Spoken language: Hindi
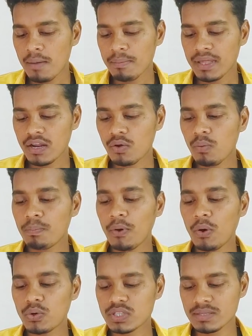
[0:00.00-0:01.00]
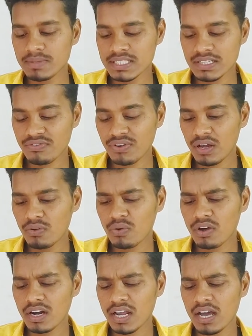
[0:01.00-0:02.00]
मेरे को बहुत समय से फॉलो
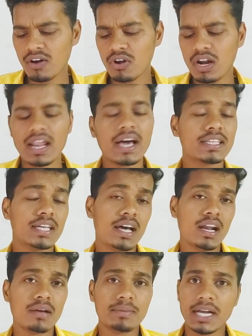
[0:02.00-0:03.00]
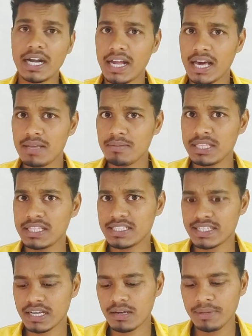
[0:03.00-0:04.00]
कर रहे हैं और लगातार लगभग अढ़ाई मंथ
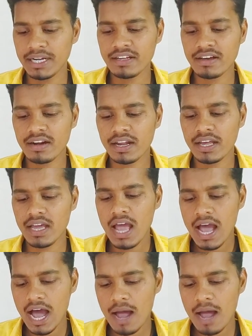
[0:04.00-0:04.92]
से कमेंट कर रहे हैं